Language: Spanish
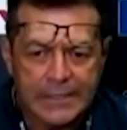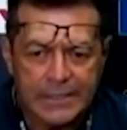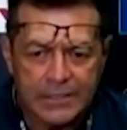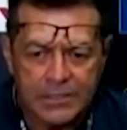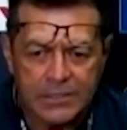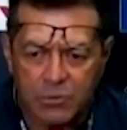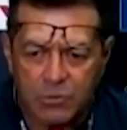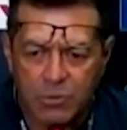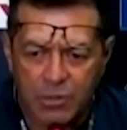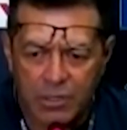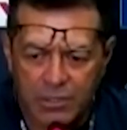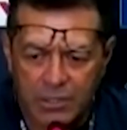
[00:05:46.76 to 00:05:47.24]

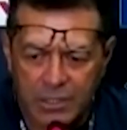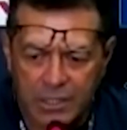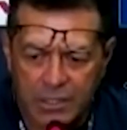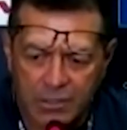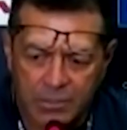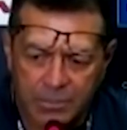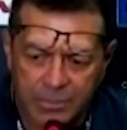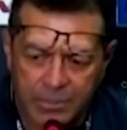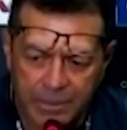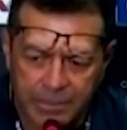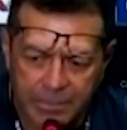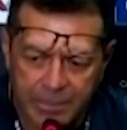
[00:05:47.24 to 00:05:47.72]
estos jugadores
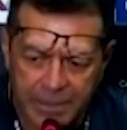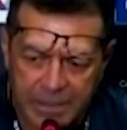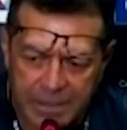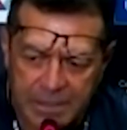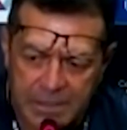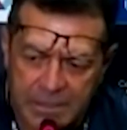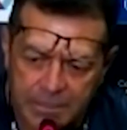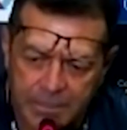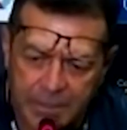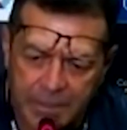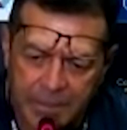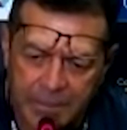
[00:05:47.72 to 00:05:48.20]
no pueden
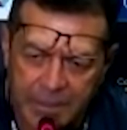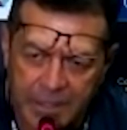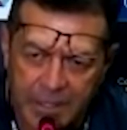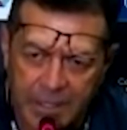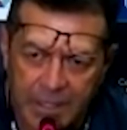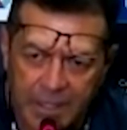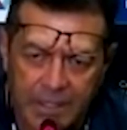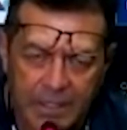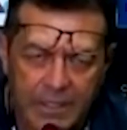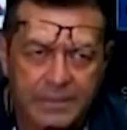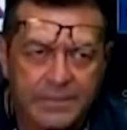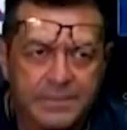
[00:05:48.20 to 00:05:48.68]
participar
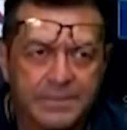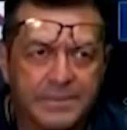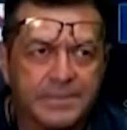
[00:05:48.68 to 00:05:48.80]
mañana.